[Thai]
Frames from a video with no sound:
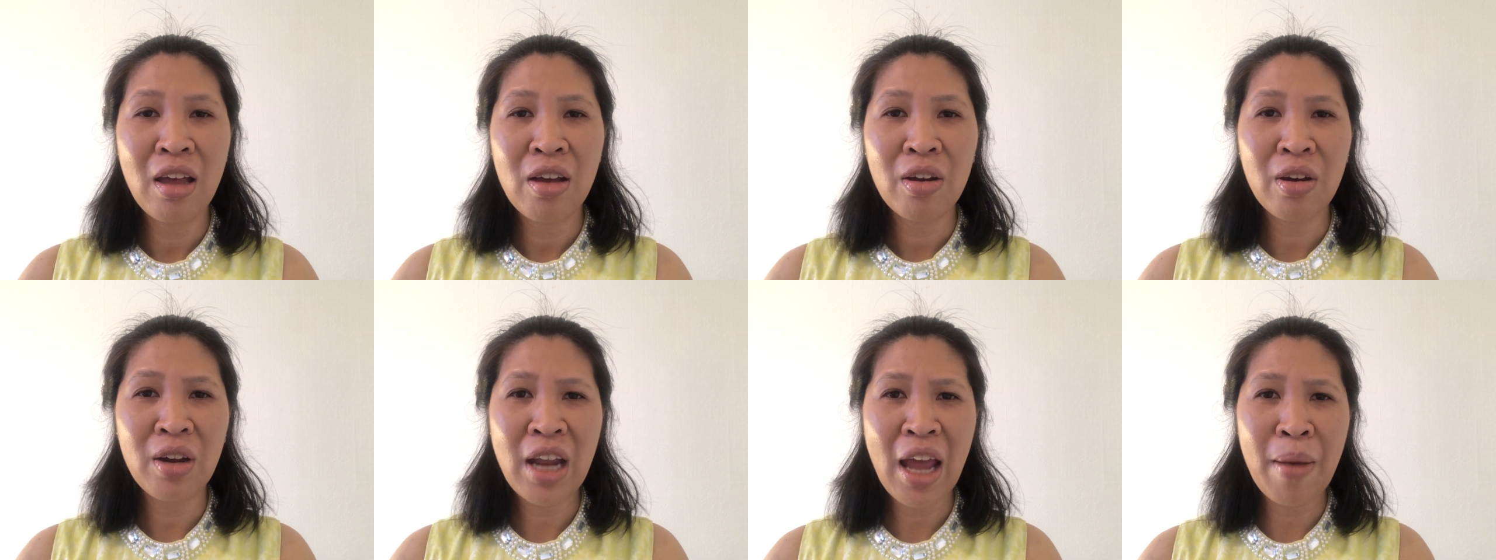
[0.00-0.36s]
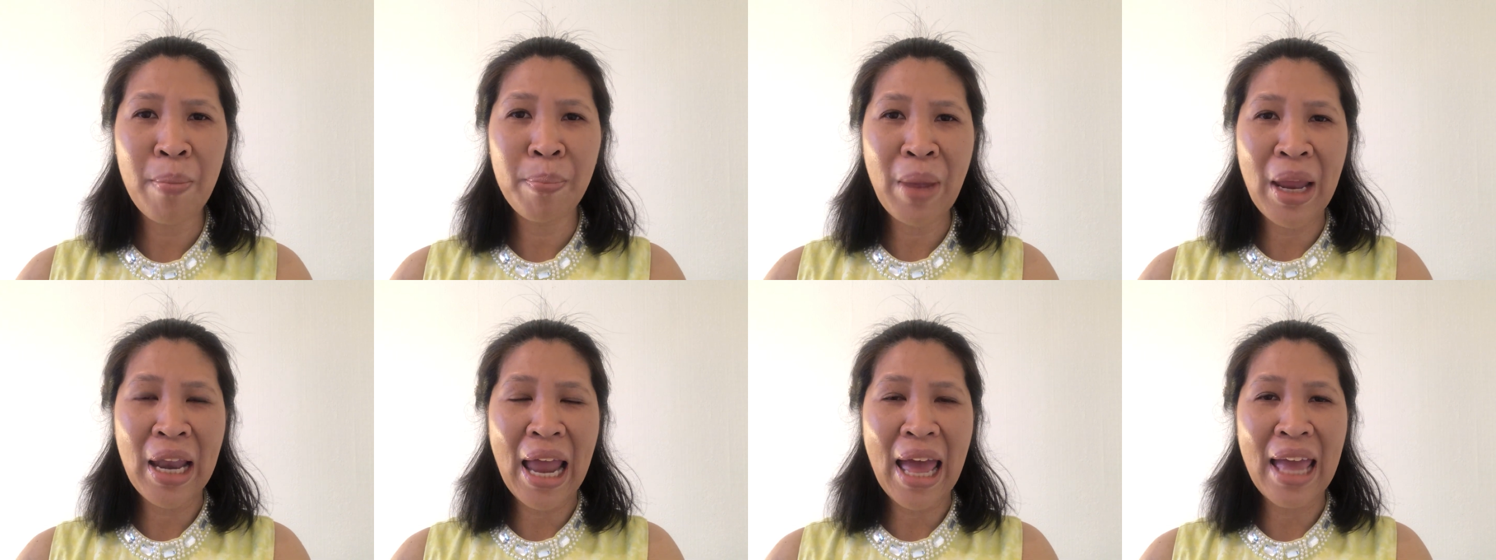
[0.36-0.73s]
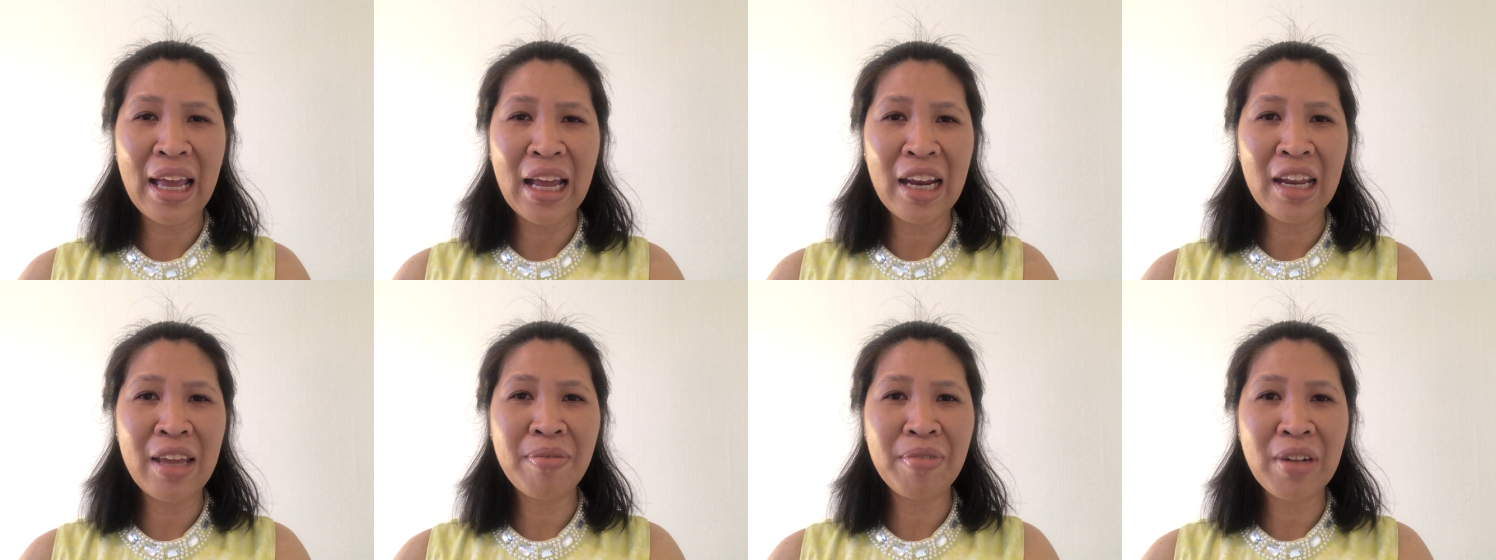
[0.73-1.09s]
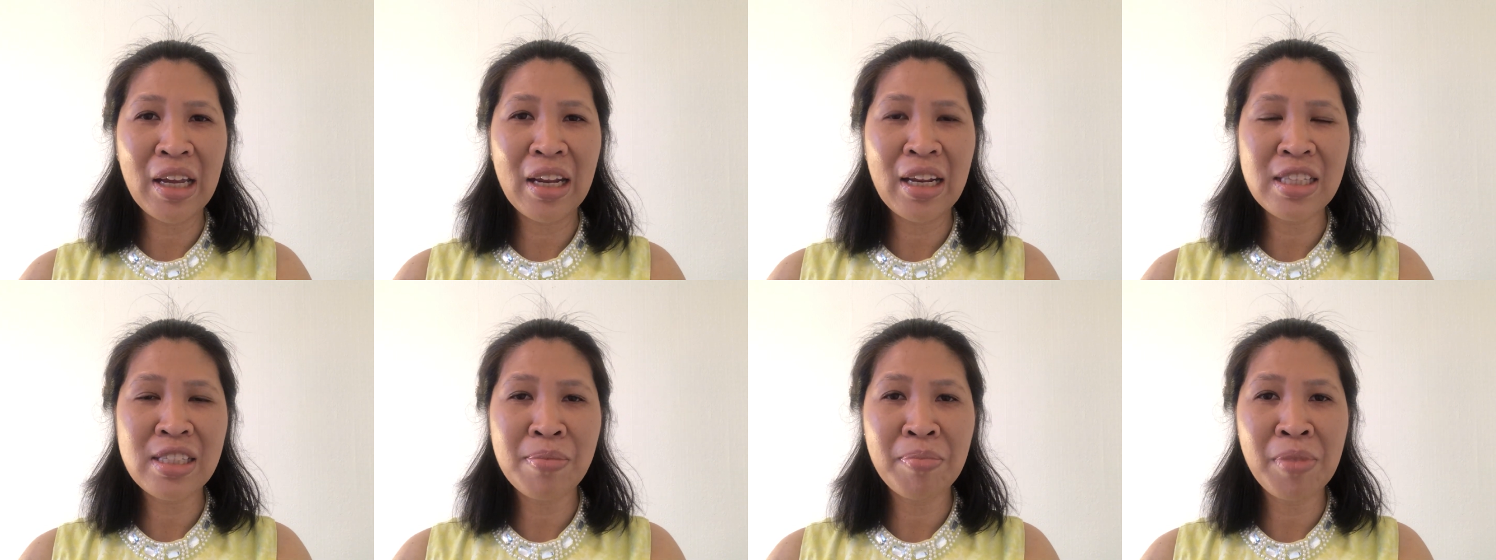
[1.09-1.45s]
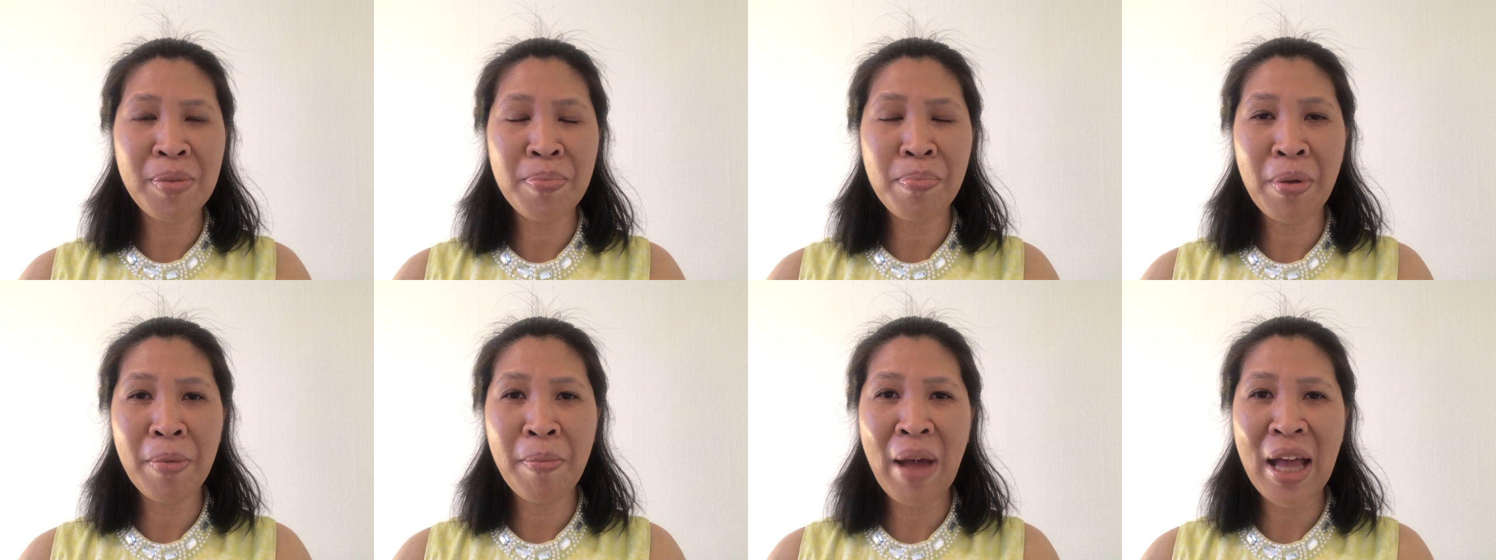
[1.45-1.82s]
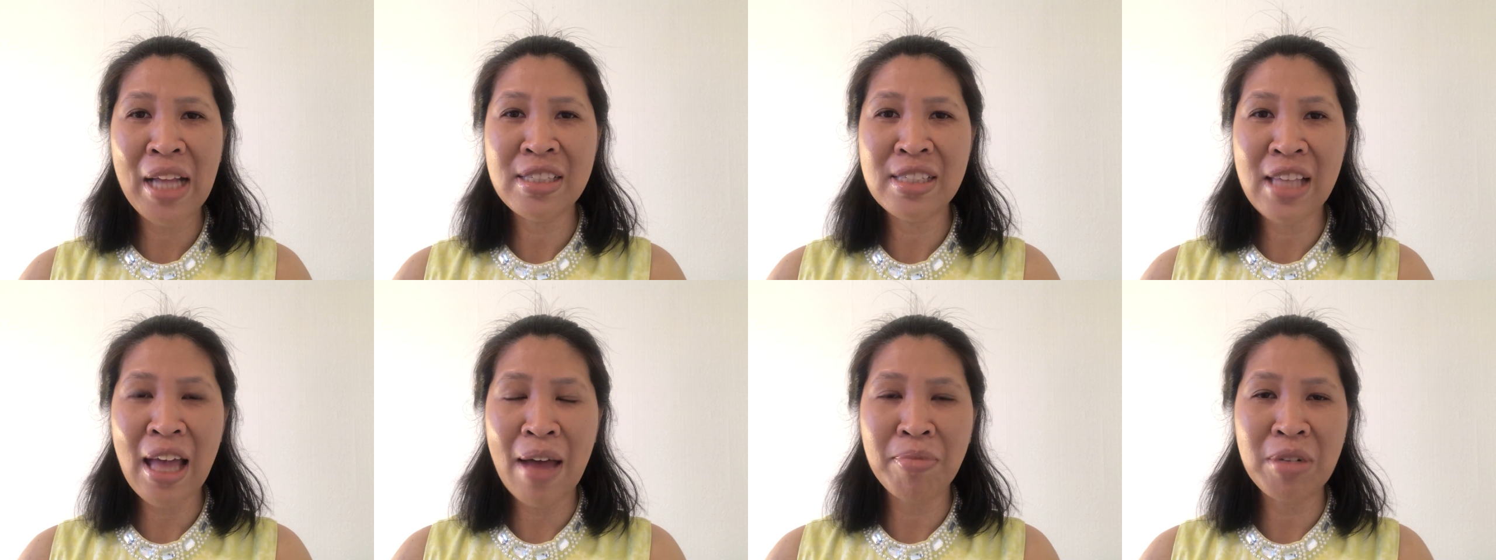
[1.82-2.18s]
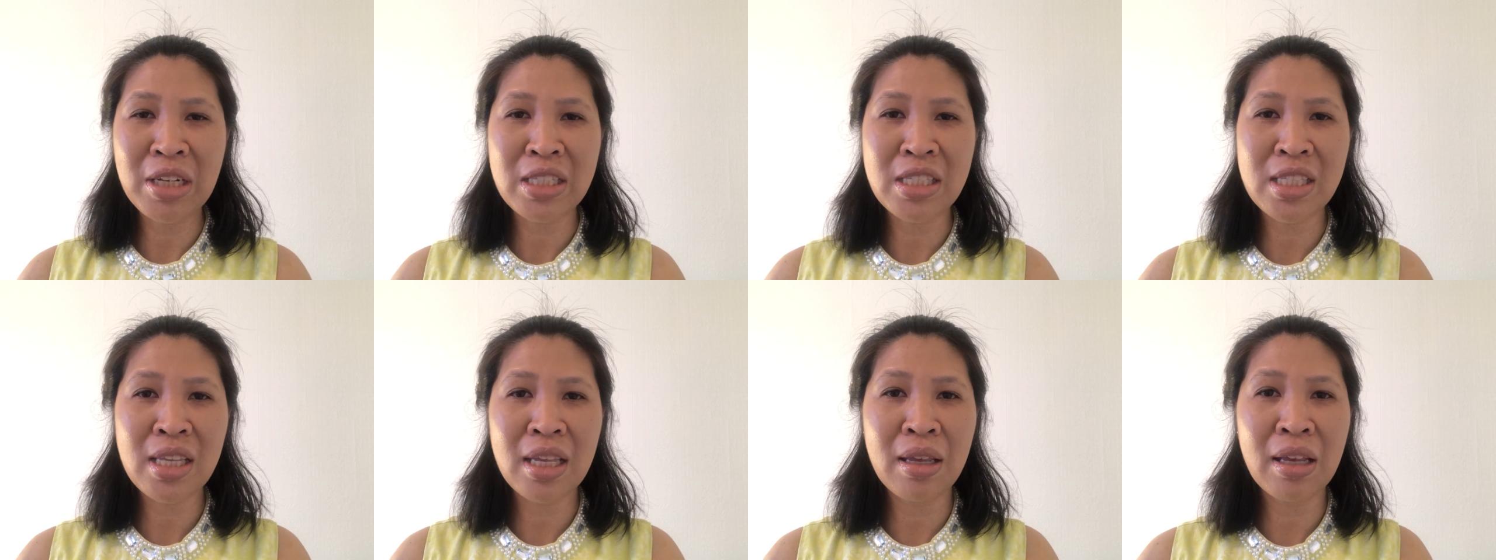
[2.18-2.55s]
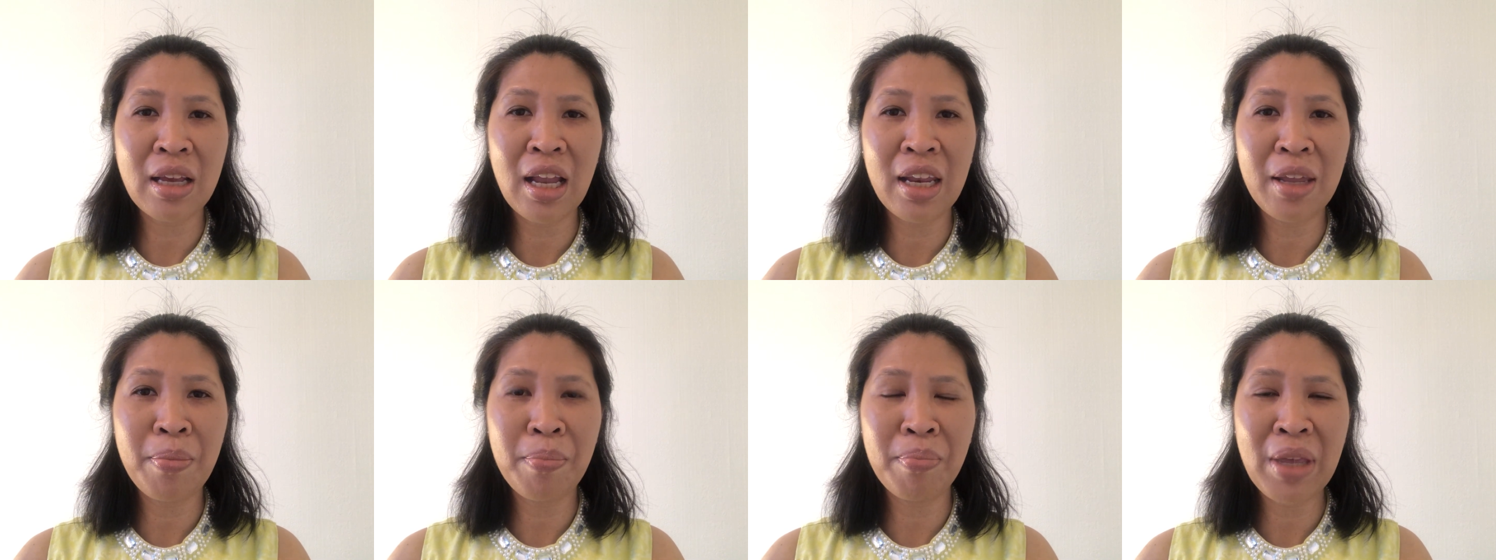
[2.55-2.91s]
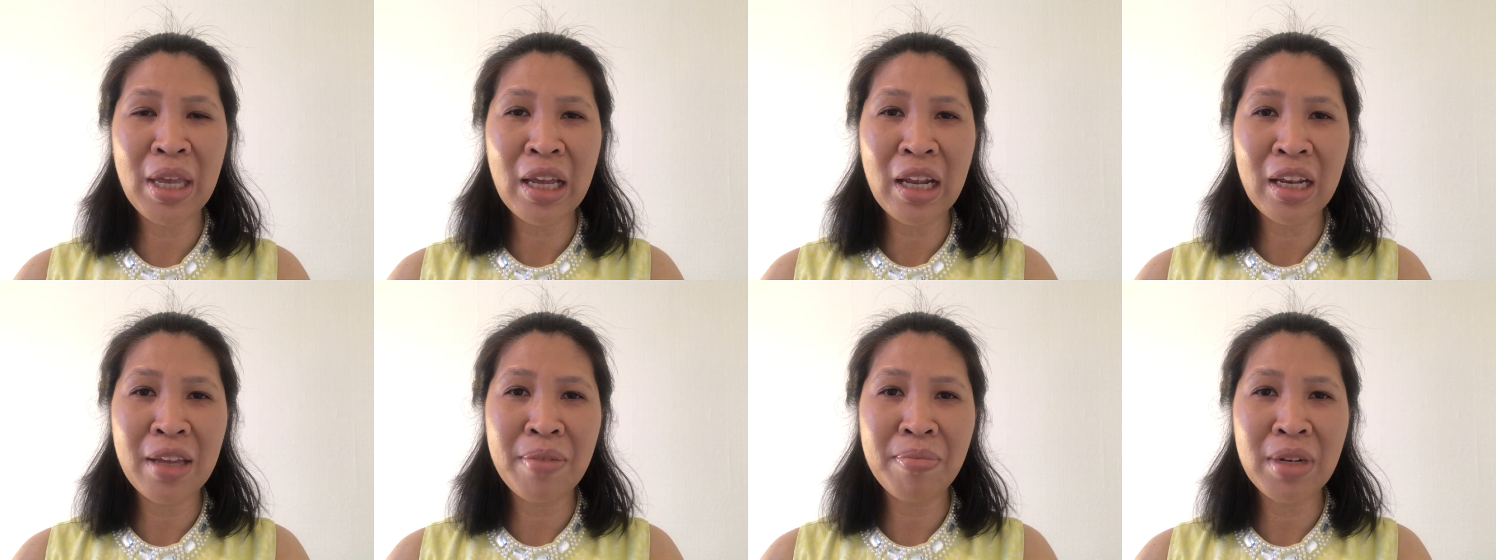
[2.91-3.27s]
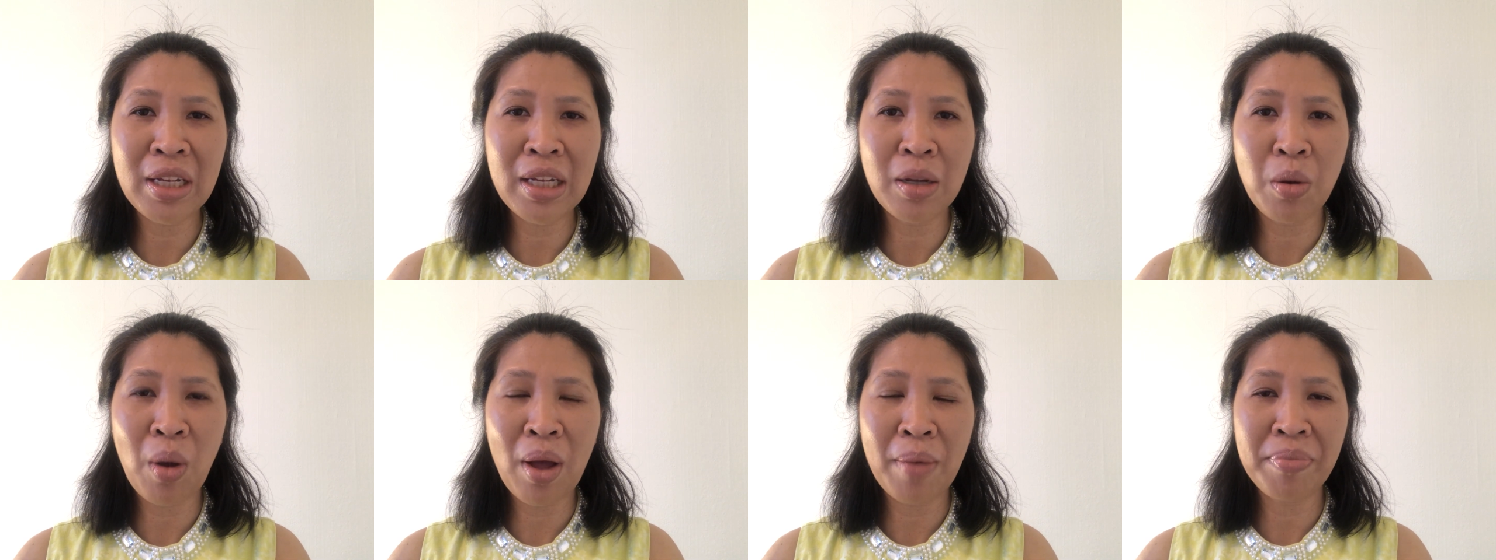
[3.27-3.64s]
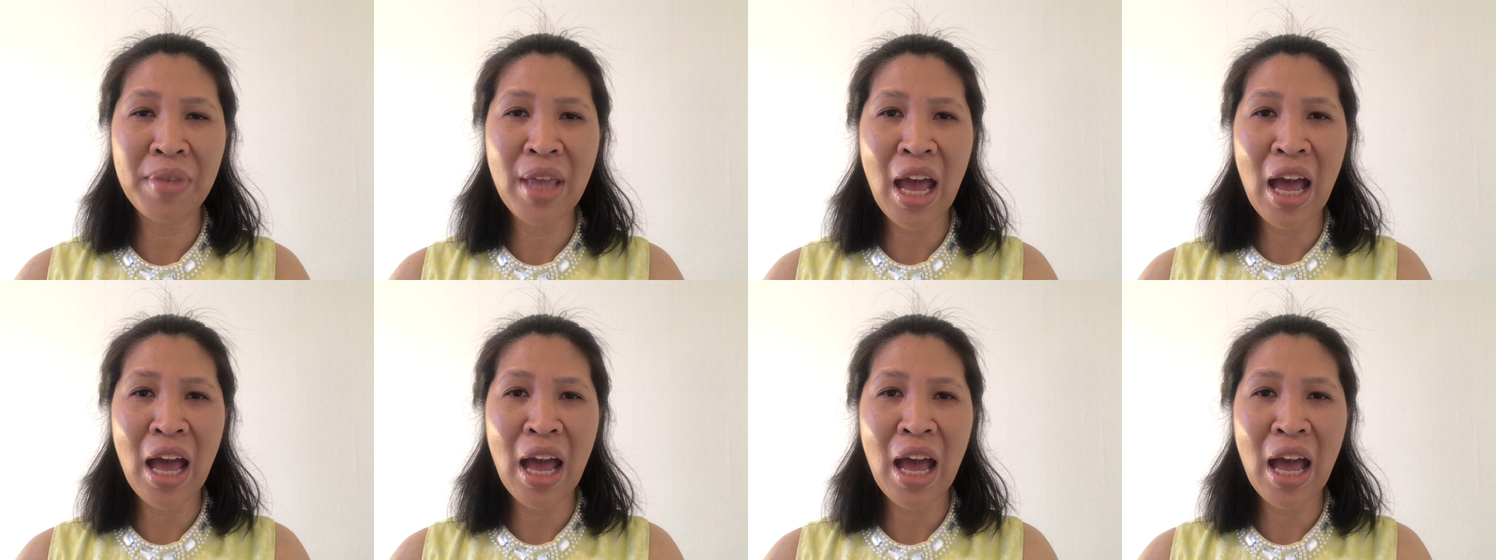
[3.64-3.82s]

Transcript: ก็ทำไปหลายคลิปนะคะจะมีประมาณ สามถึงสี่ คลิปมีคลิปหนึ่งความ